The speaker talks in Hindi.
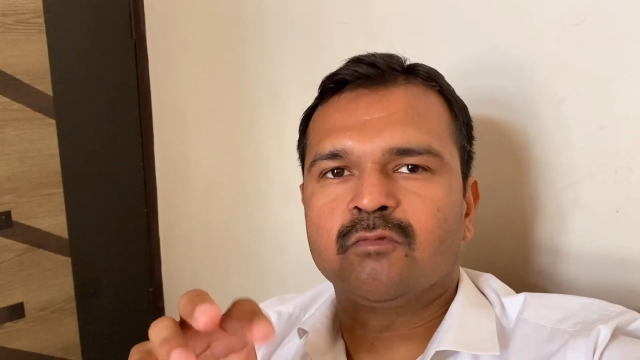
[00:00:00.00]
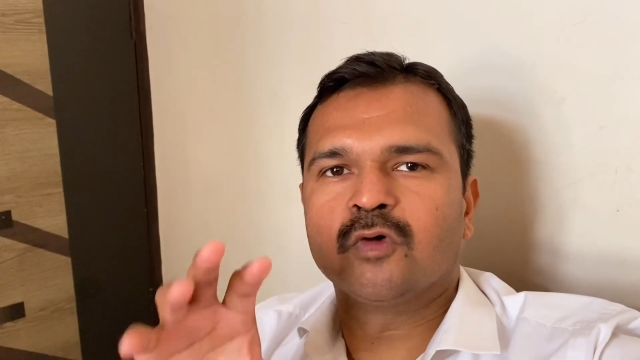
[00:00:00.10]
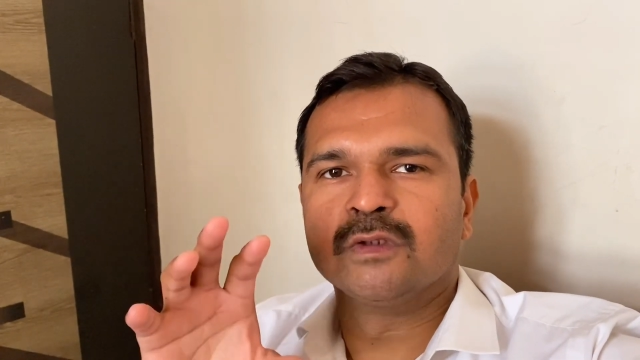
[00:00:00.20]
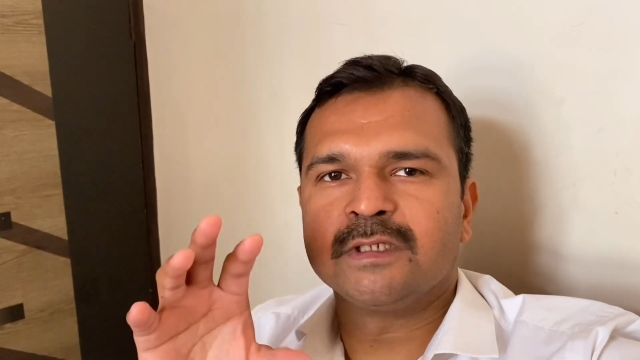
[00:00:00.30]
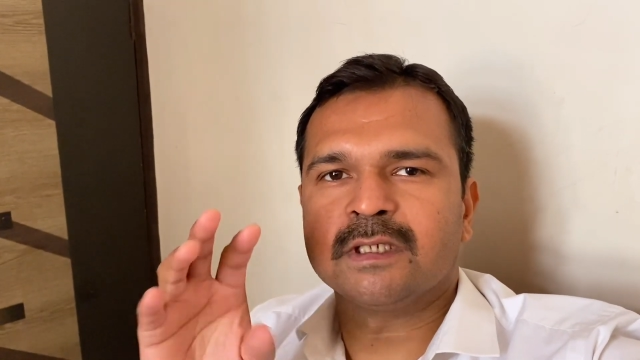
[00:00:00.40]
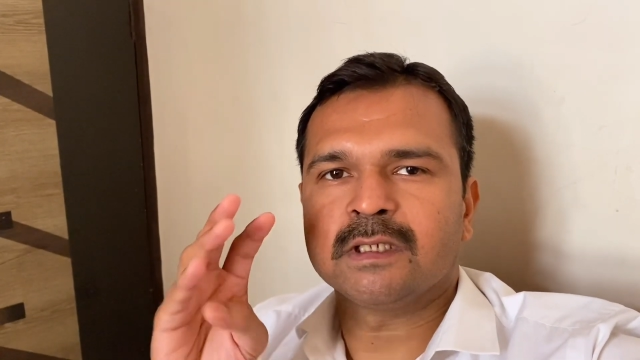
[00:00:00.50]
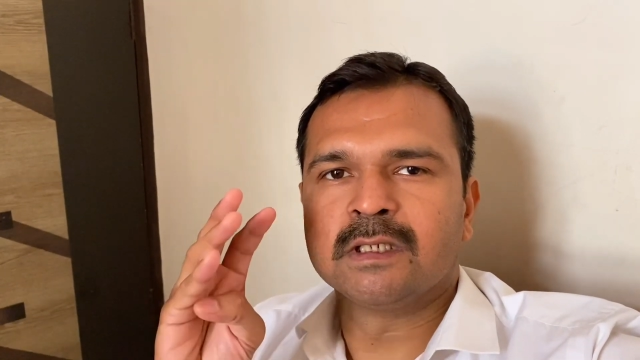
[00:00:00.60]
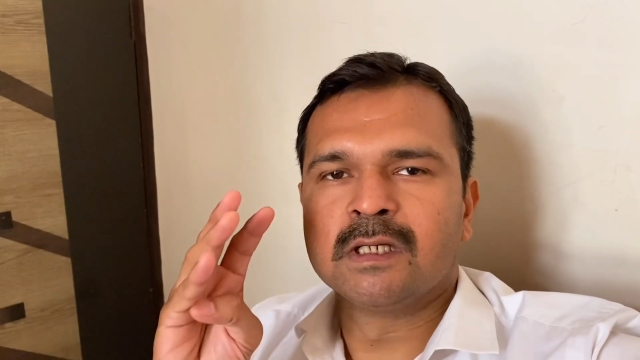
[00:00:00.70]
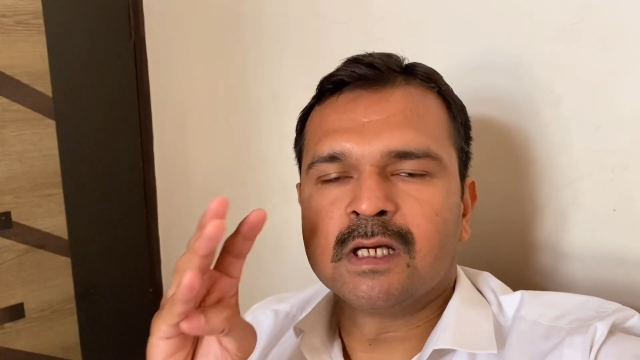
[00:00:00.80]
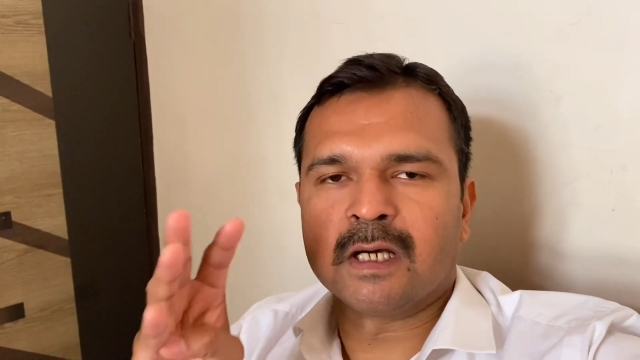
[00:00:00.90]
वो होती है
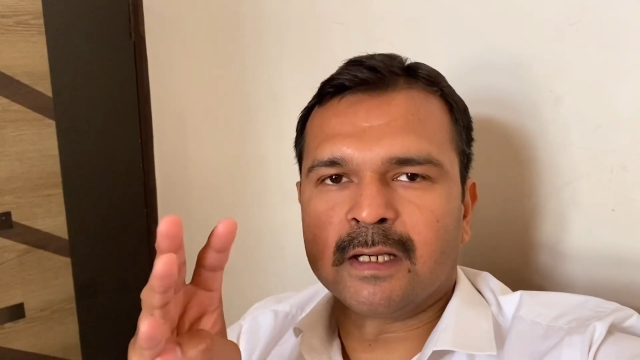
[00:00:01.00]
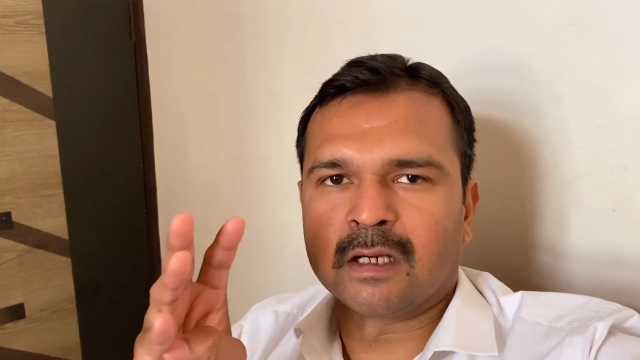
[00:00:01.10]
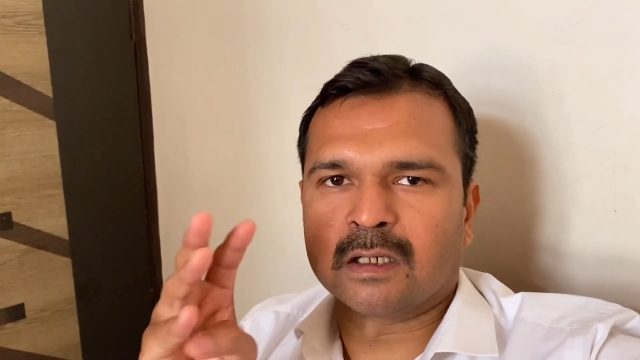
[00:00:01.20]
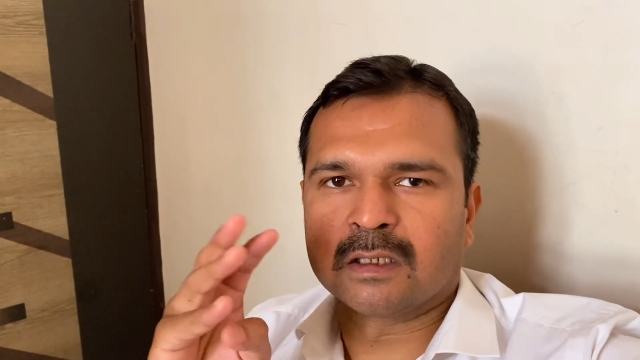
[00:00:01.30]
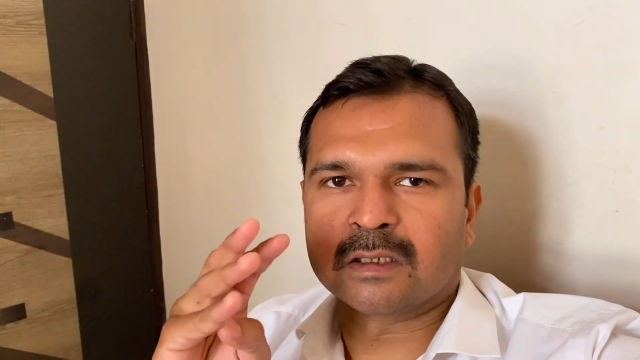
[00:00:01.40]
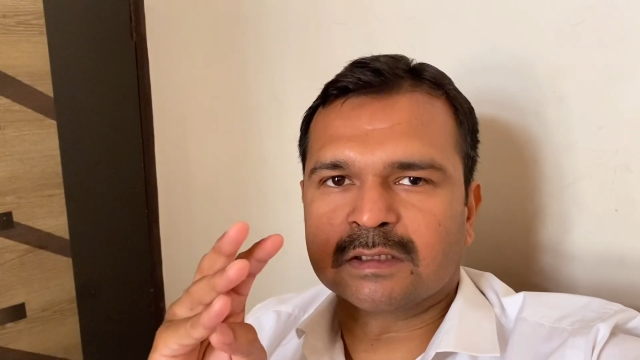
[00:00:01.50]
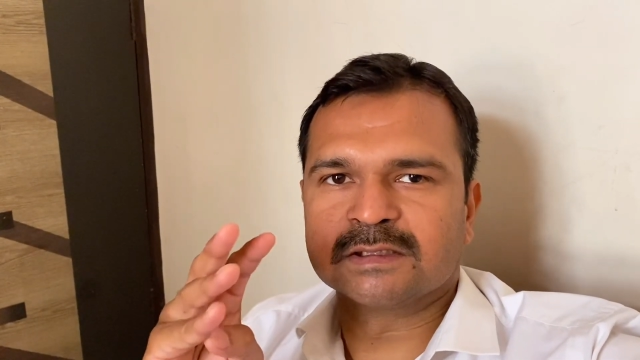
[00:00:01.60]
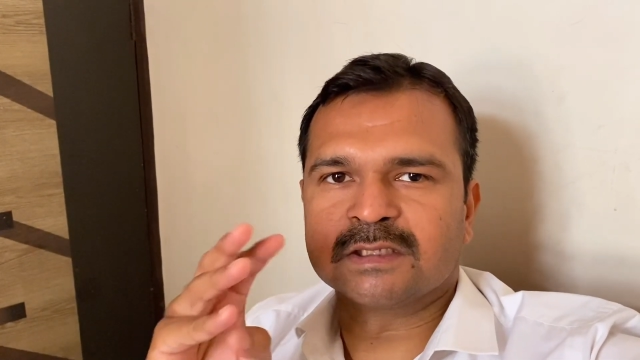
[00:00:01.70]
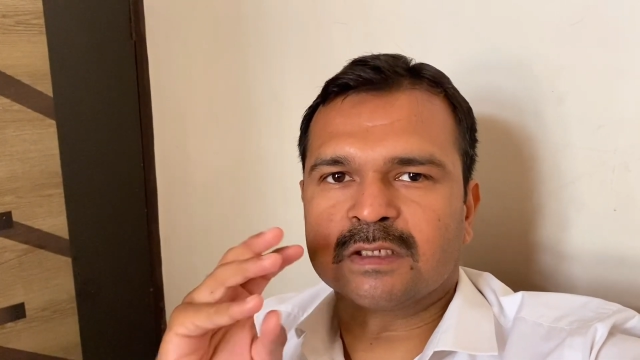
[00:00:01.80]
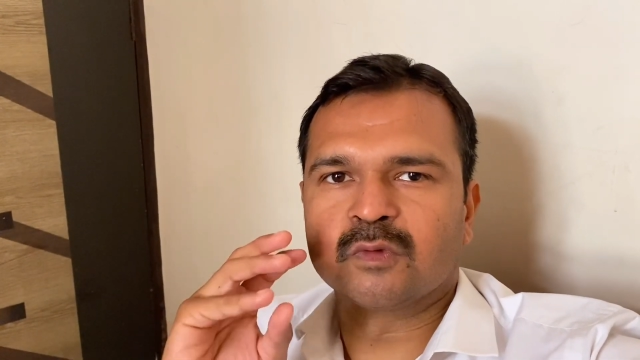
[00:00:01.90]
हरियाणा
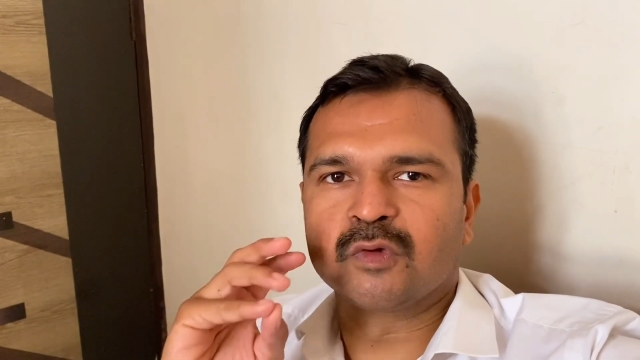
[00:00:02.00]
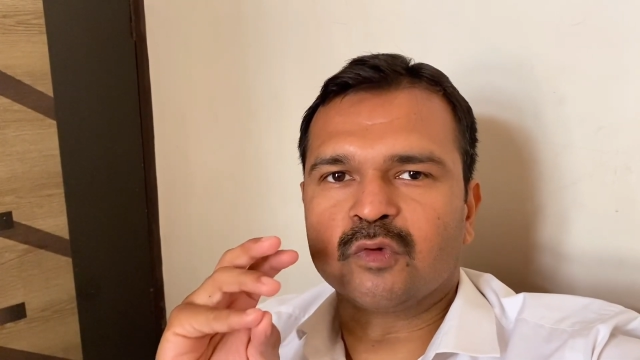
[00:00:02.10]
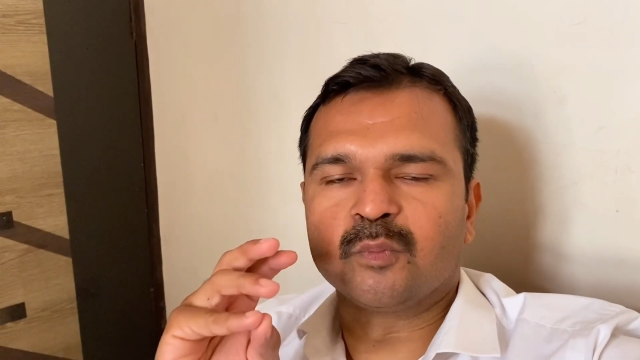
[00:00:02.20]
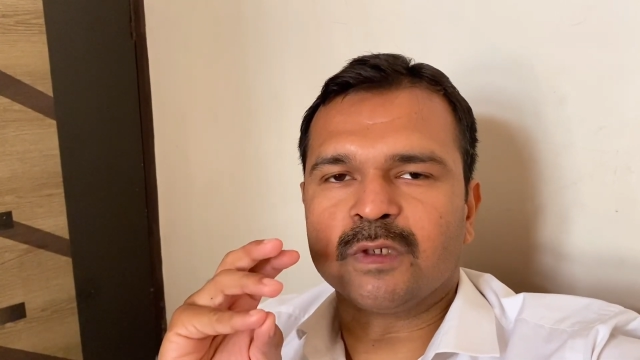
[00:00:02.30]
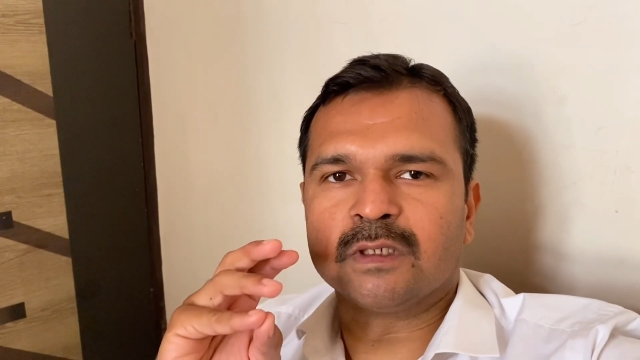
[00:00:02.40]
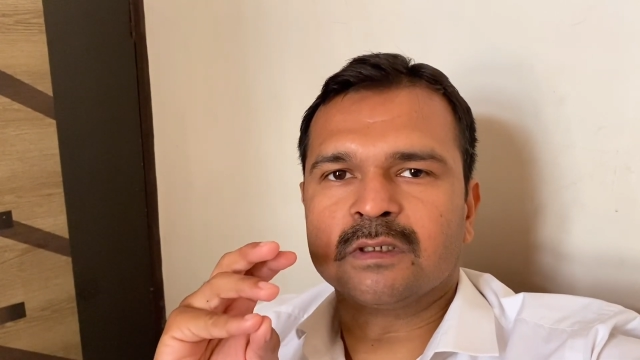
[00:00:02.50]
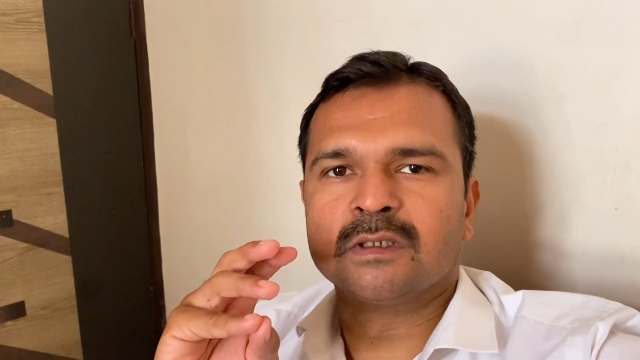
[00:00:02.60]
राजस्थान और यूपी